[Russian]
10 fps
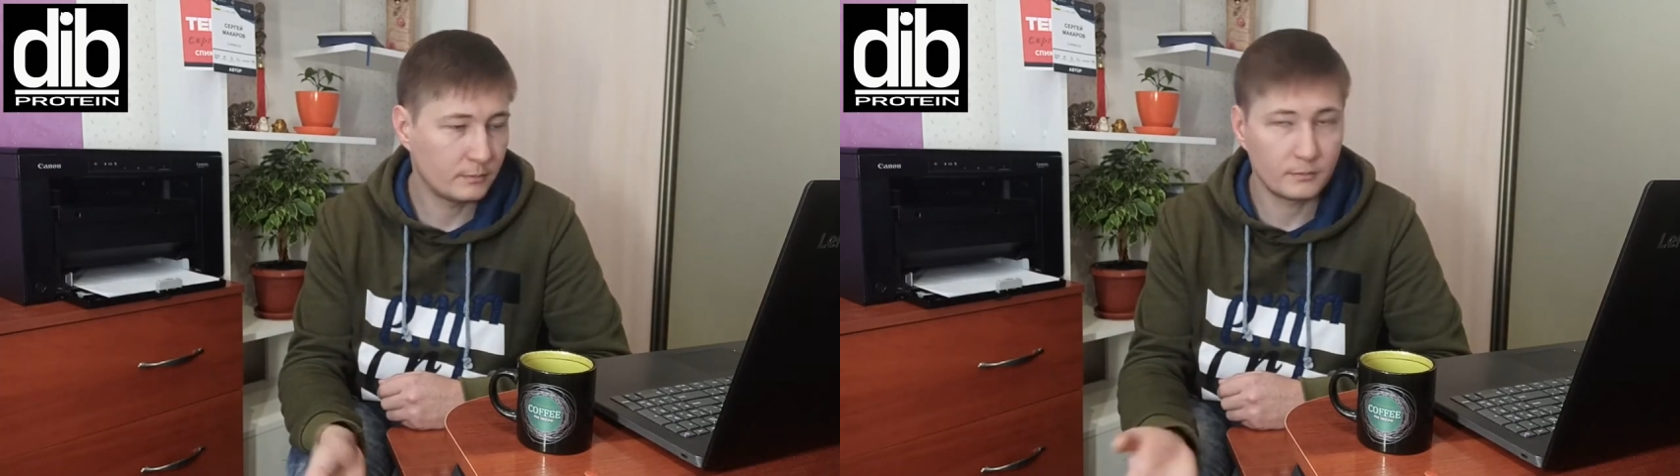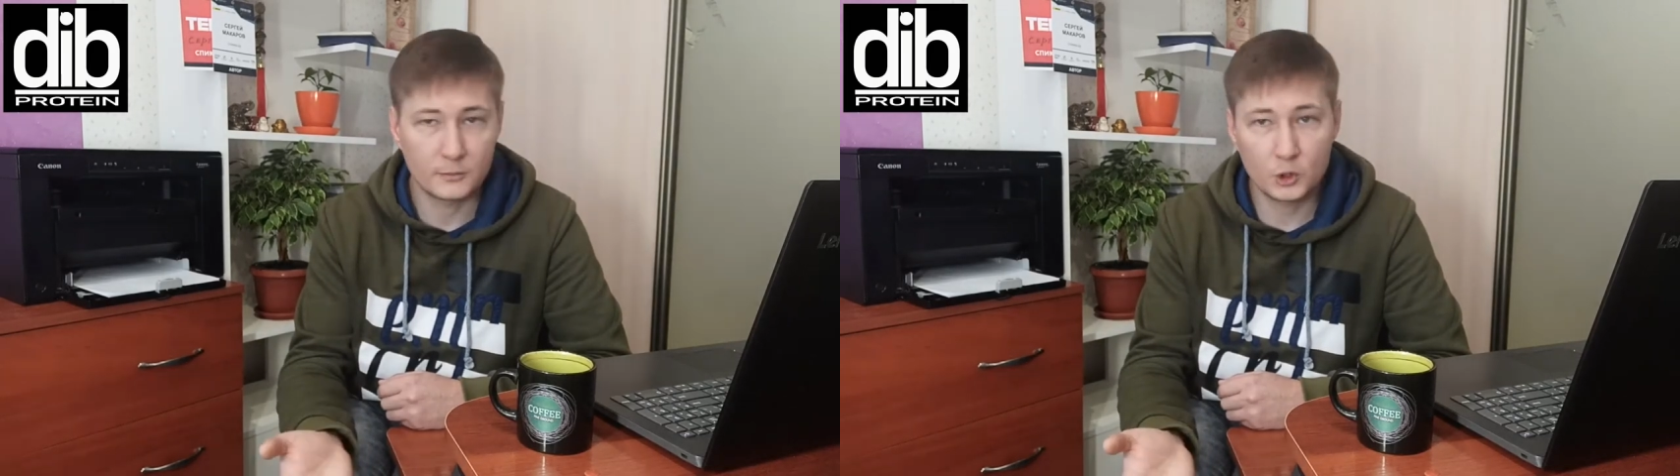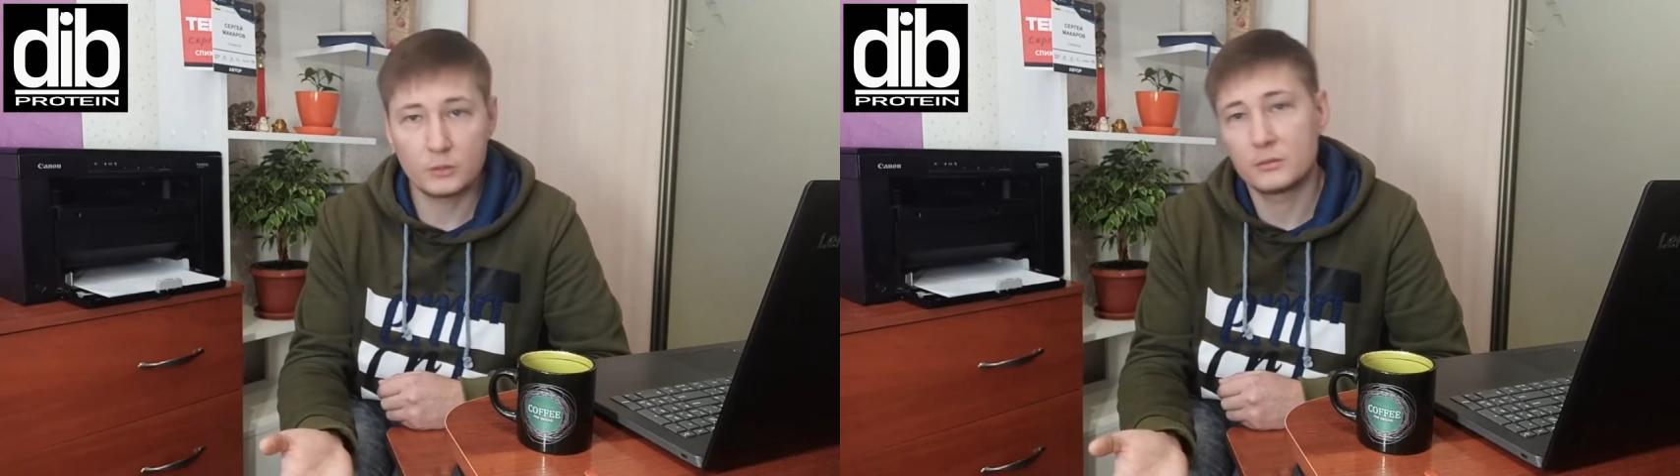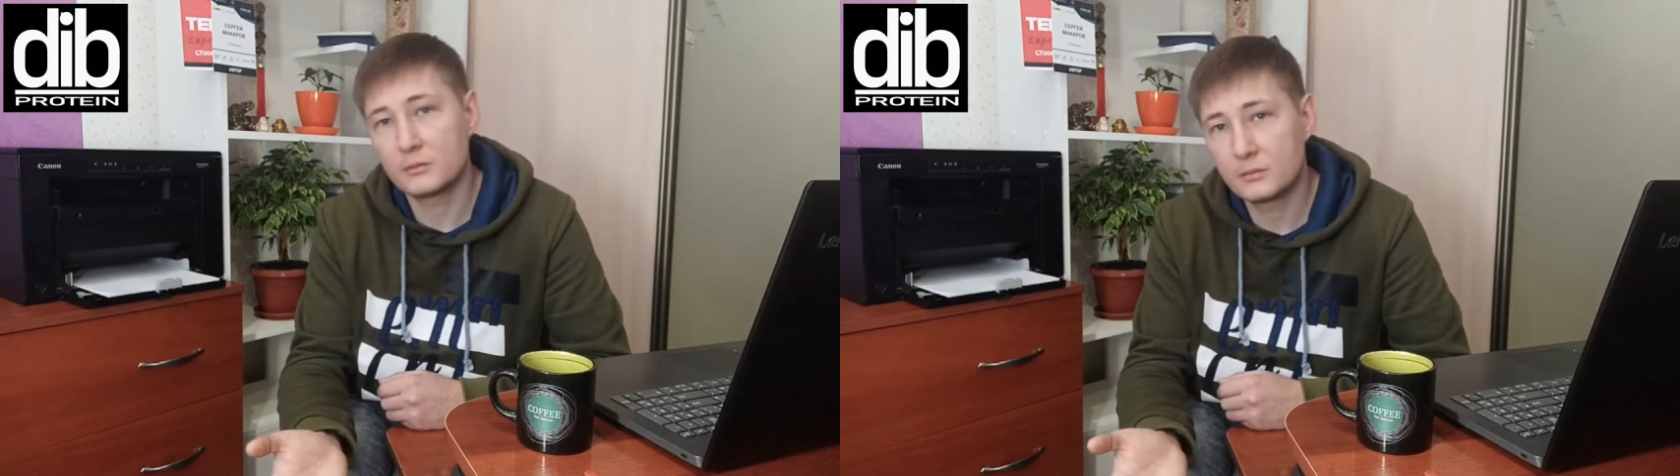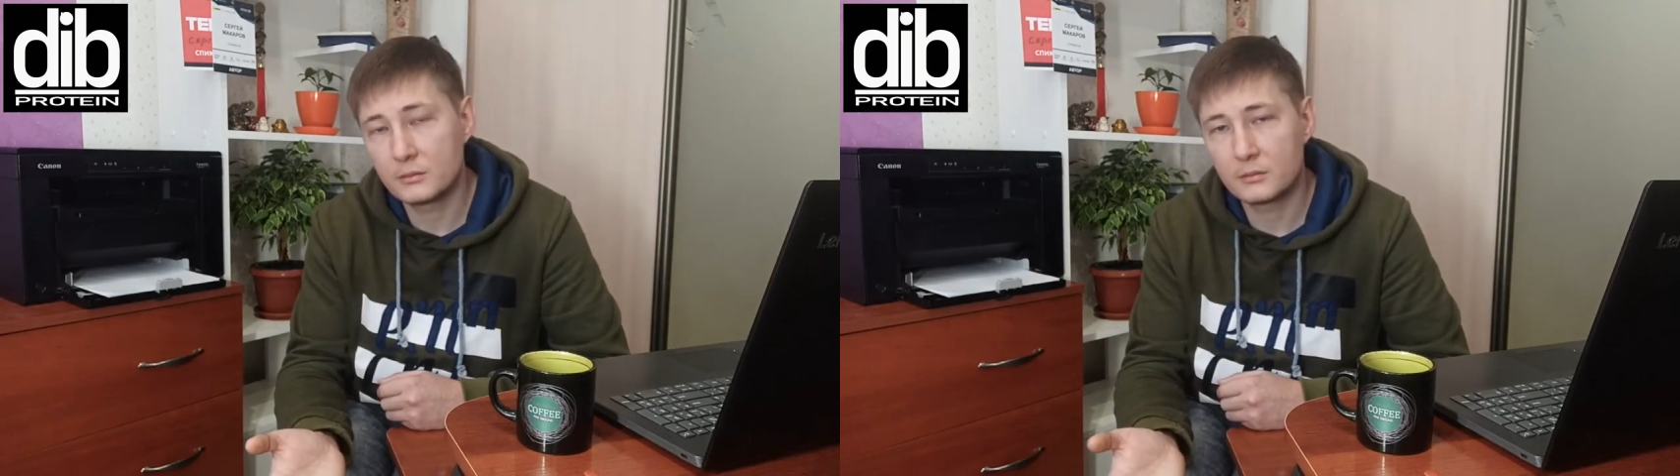Ну,
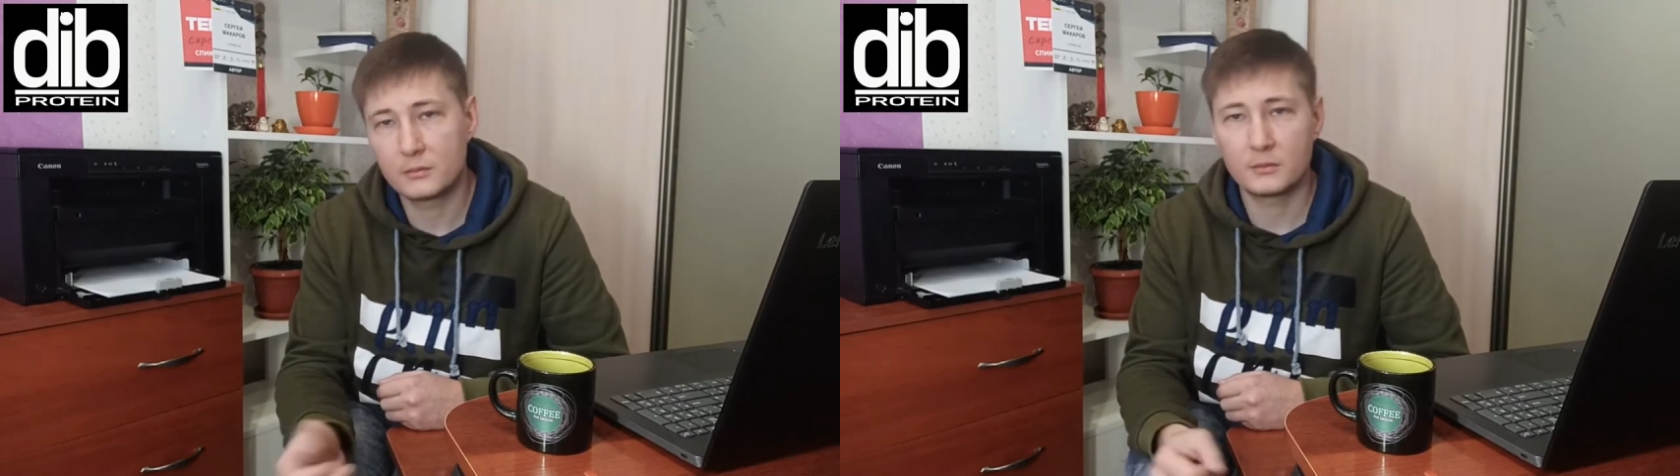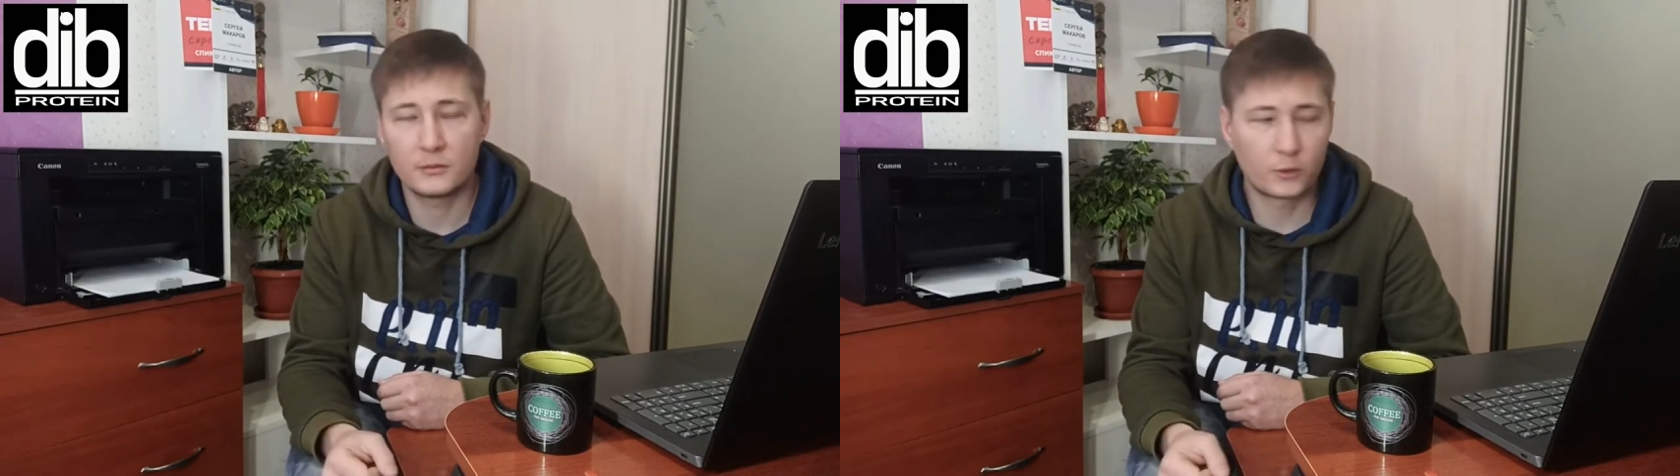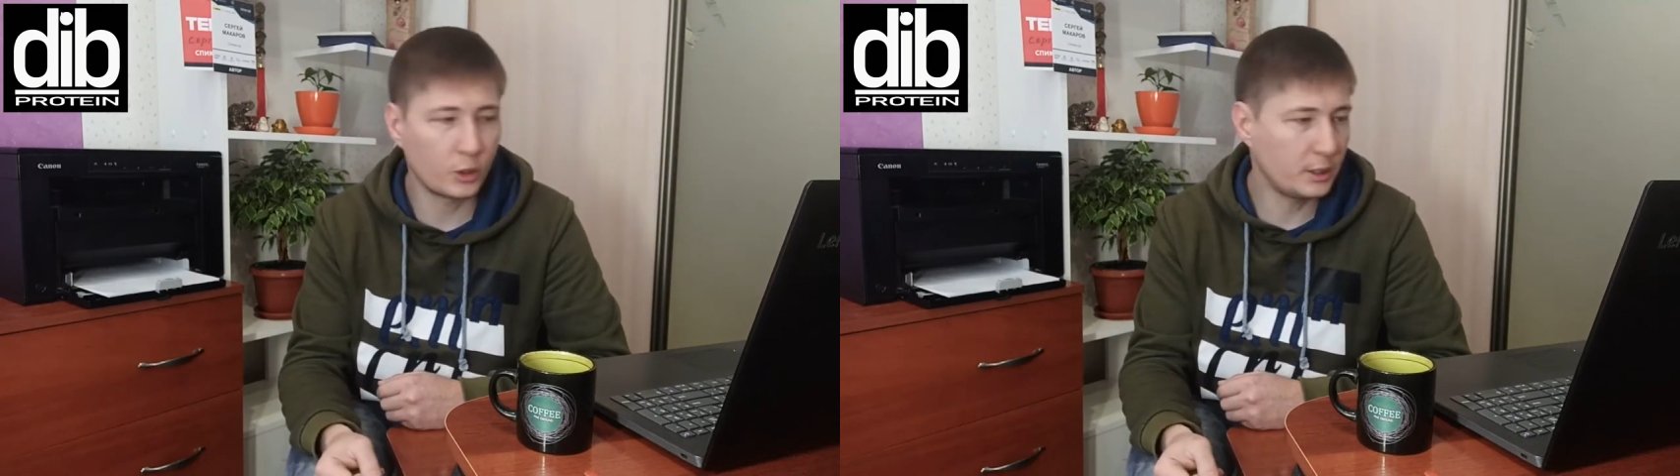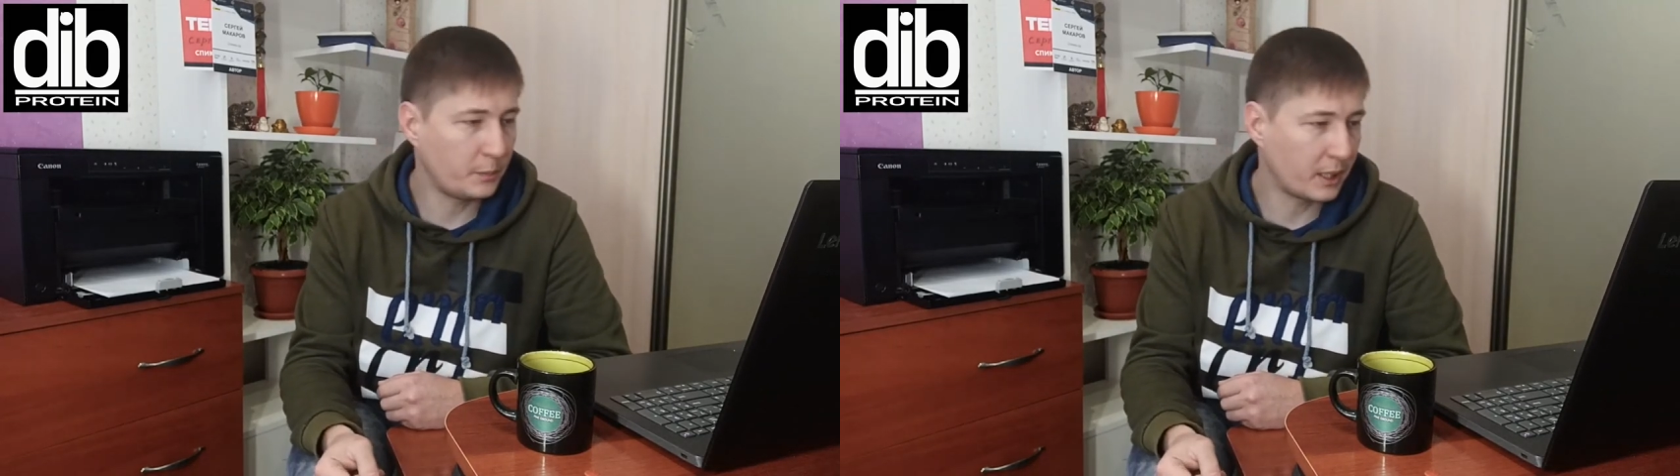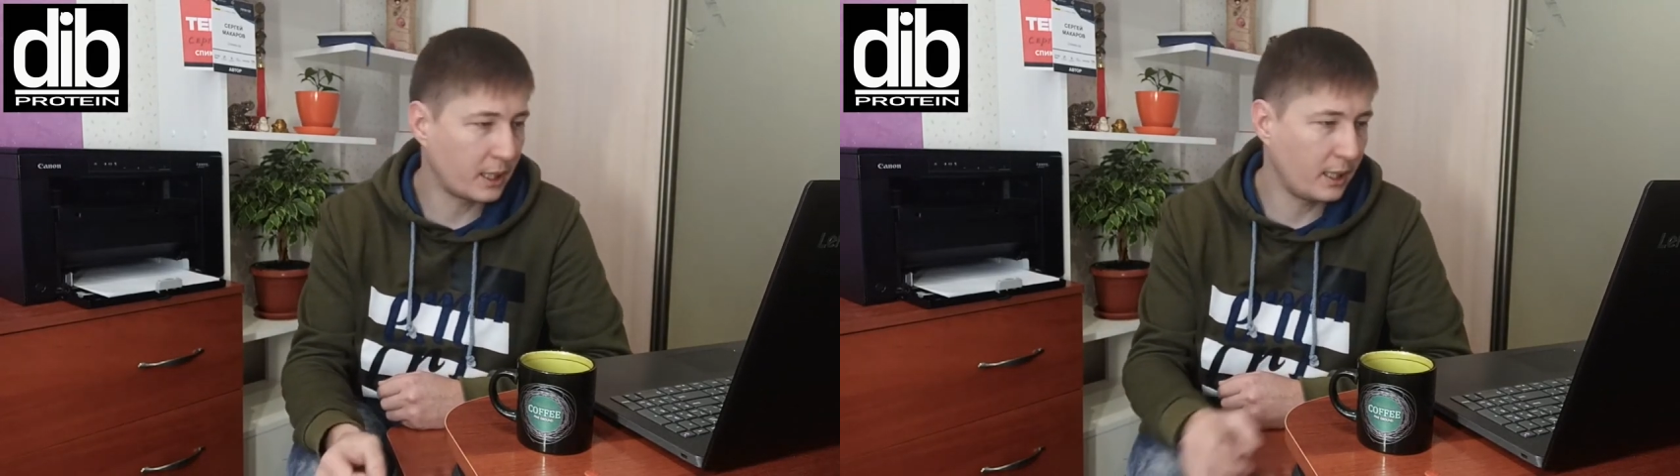вроде
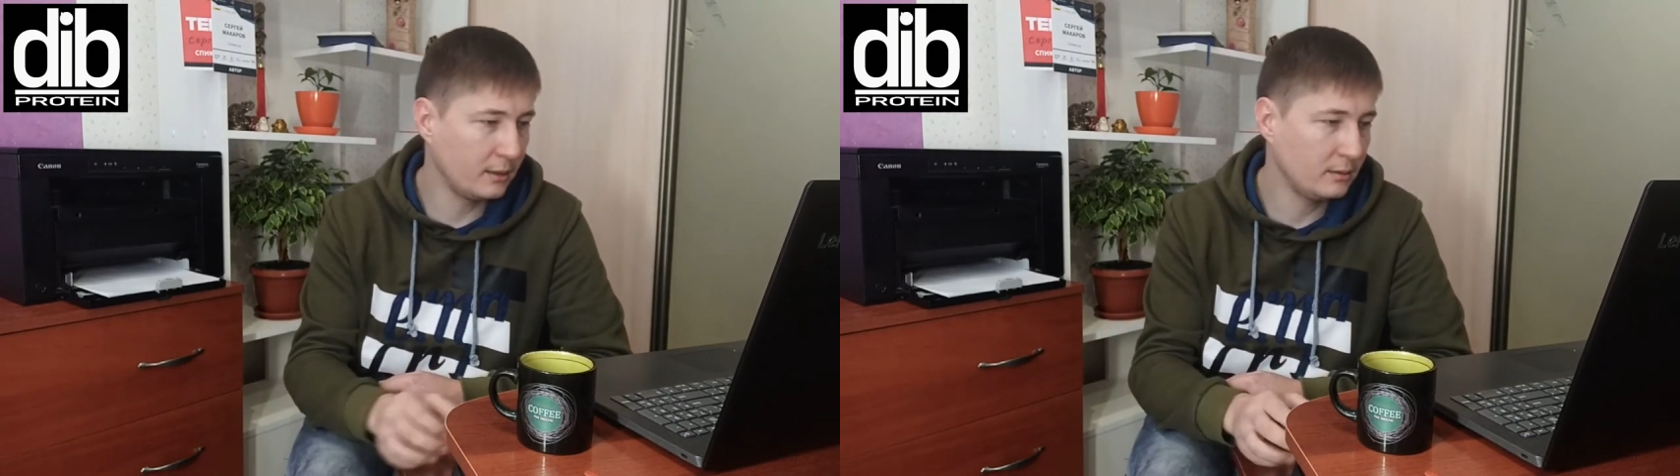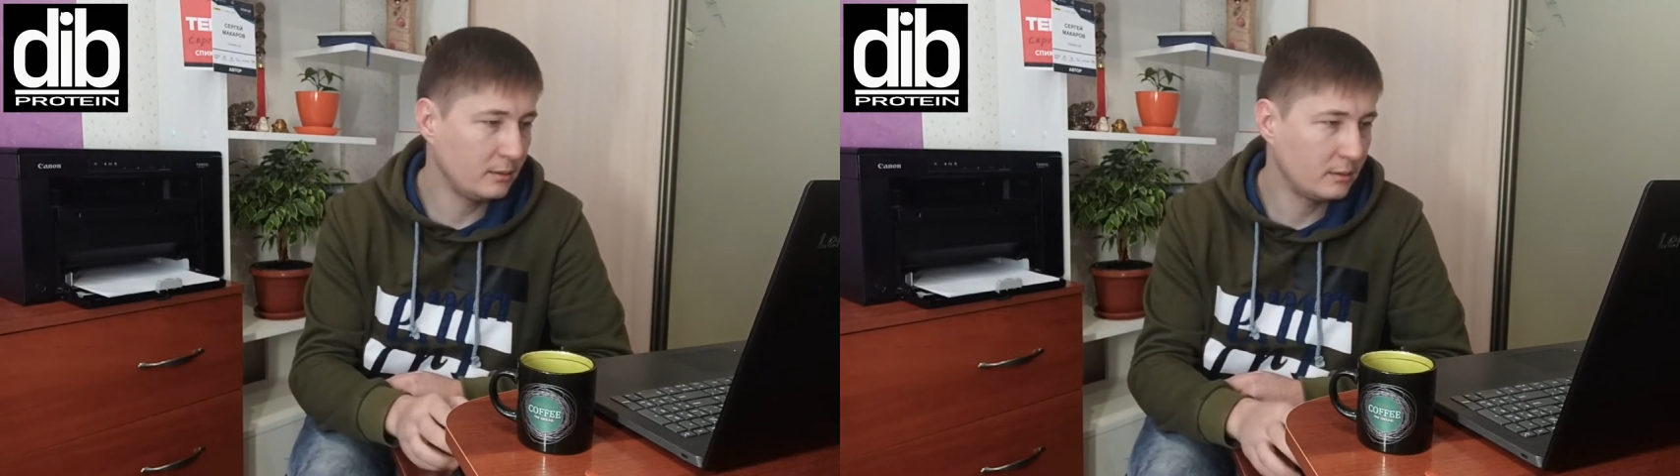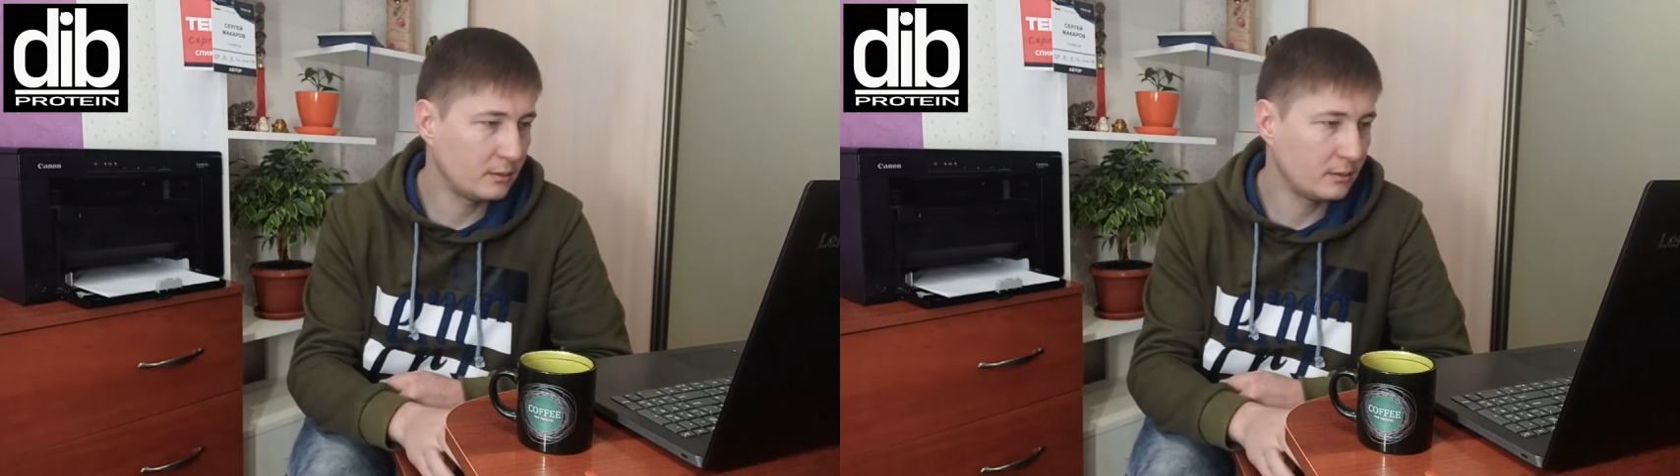пока